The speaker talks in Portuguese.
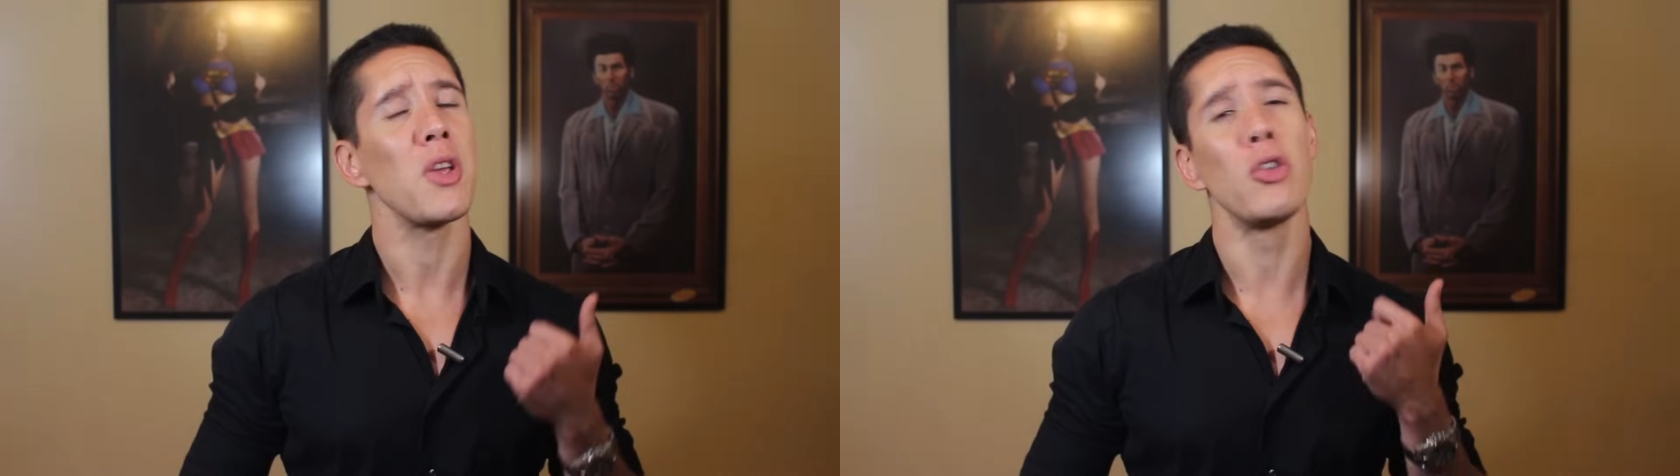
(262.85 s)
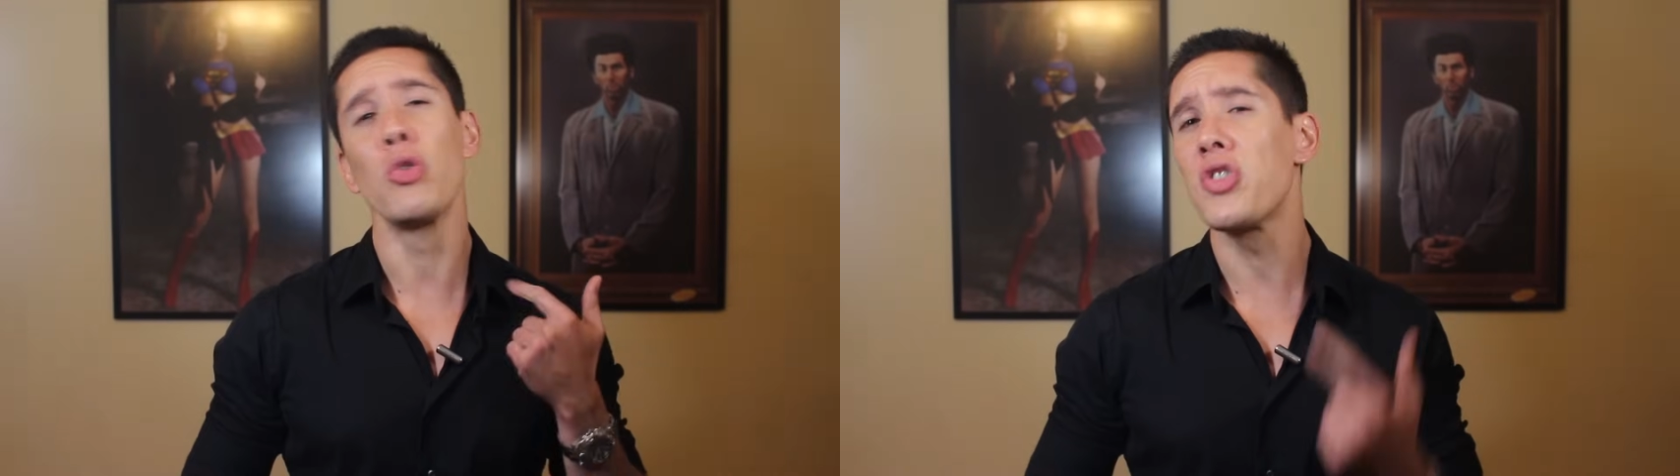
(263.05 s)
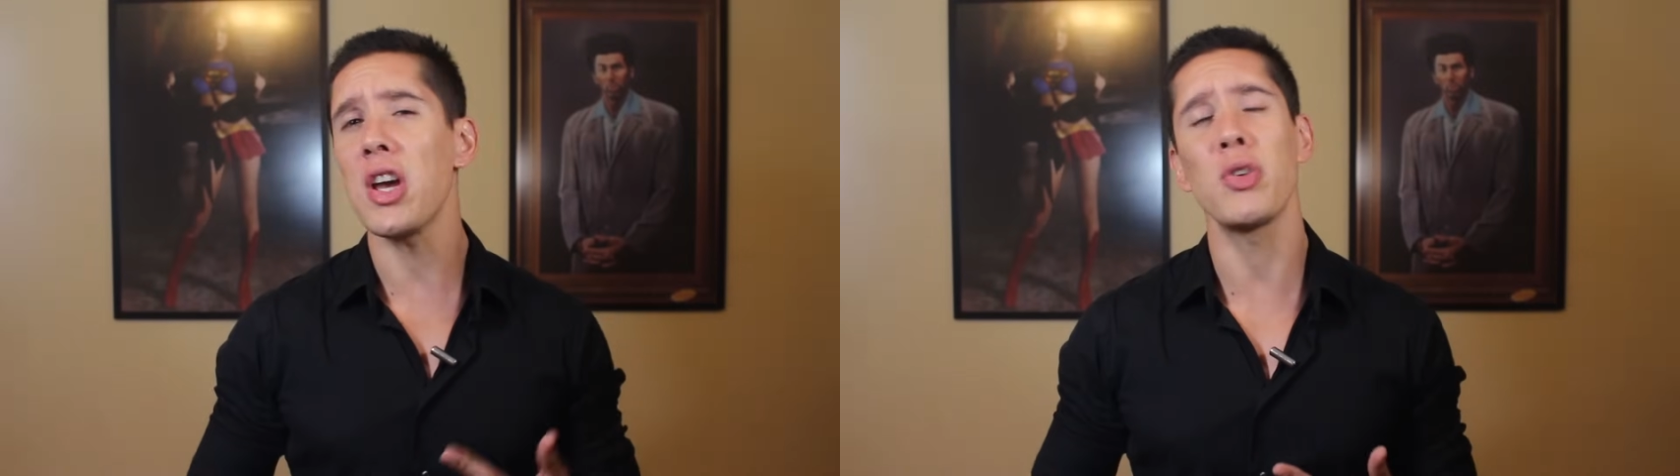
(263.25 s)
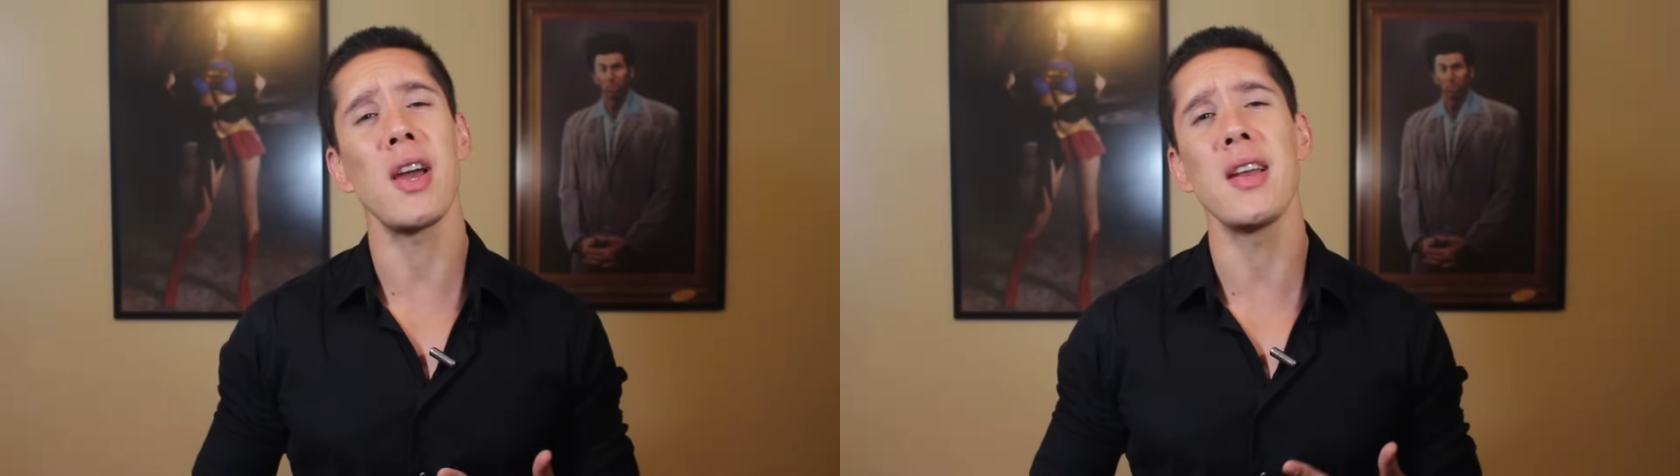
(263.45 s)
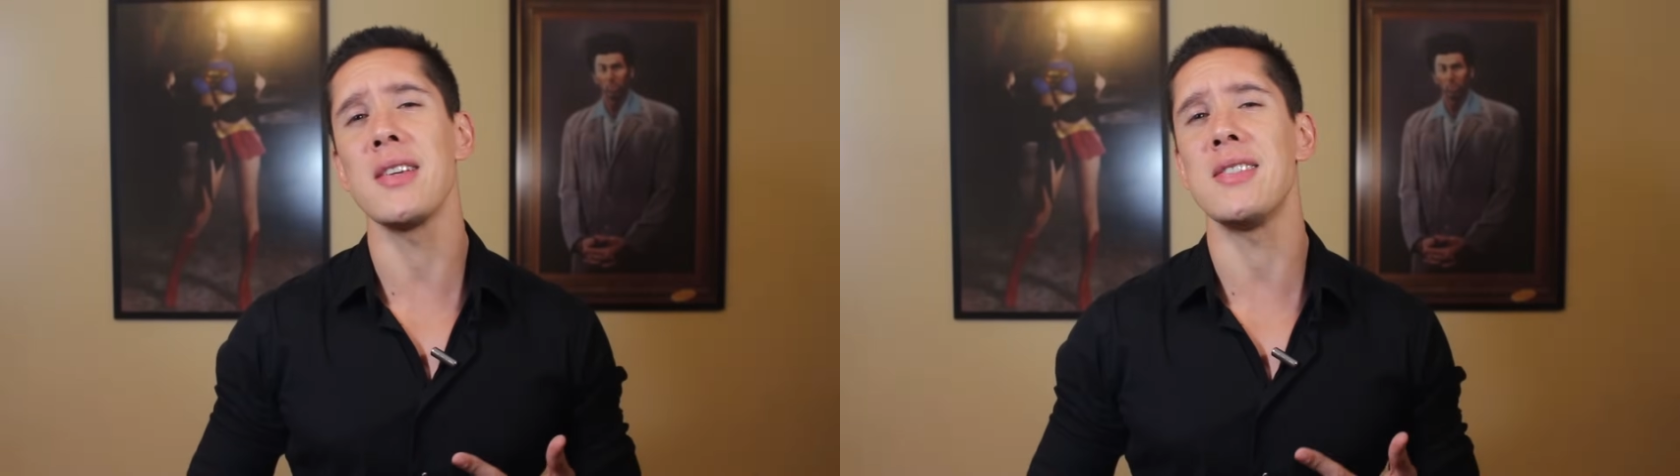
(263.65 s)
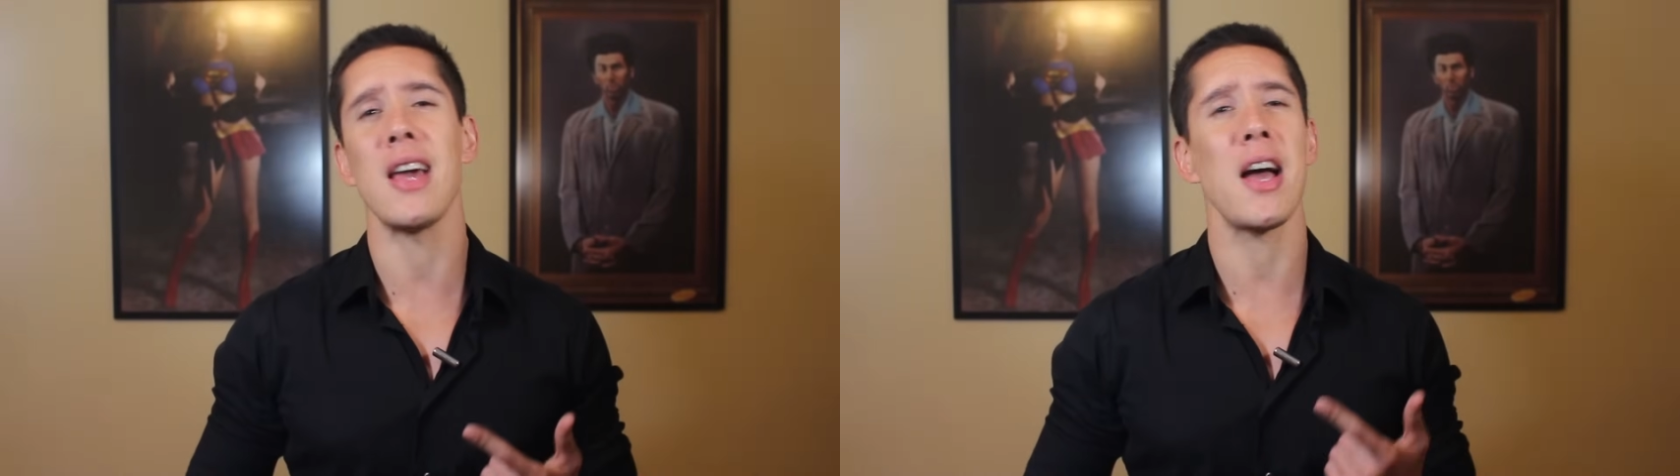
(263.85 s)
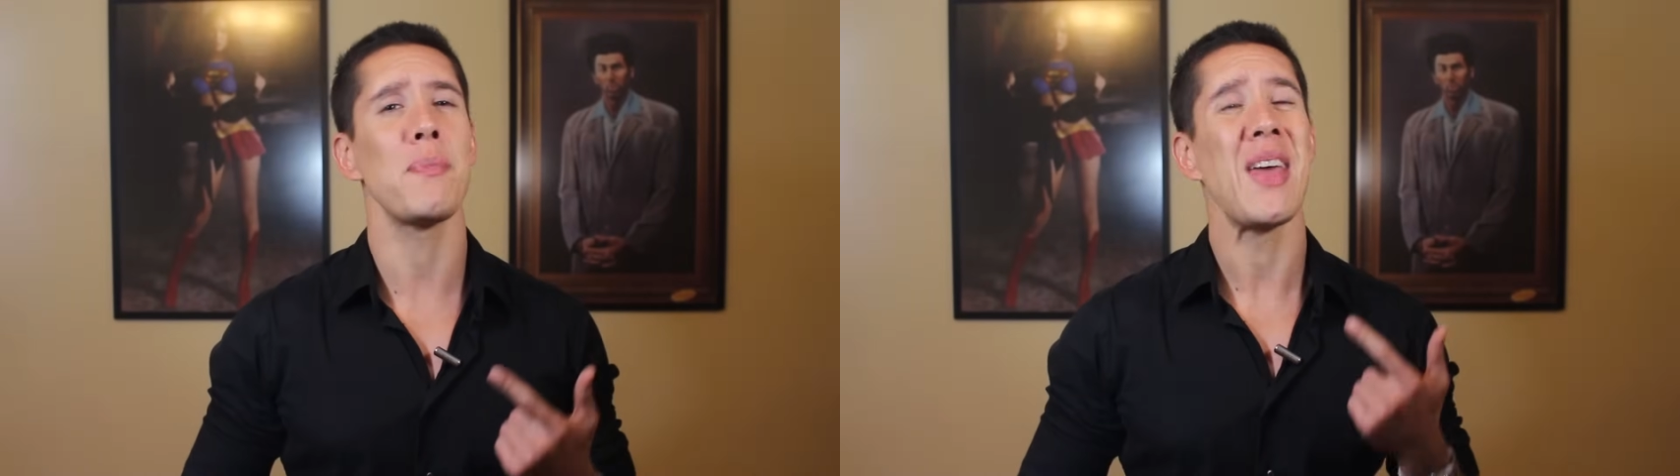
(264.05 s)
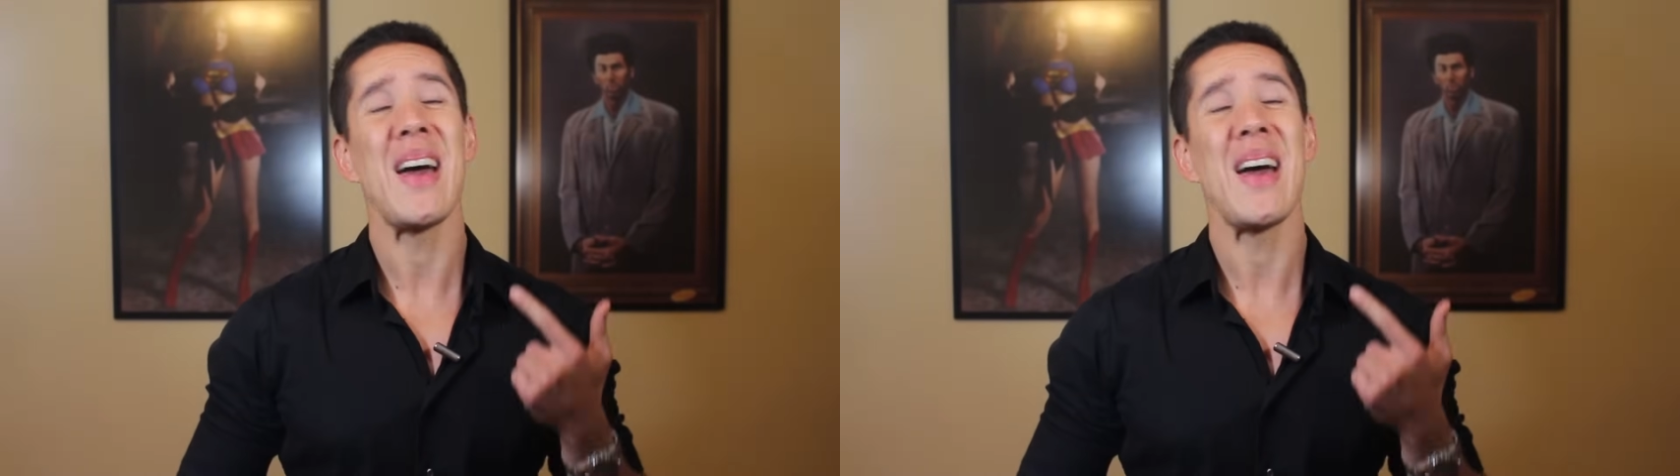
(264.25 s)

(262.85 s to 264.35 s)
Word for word: do jeito que ele quiser,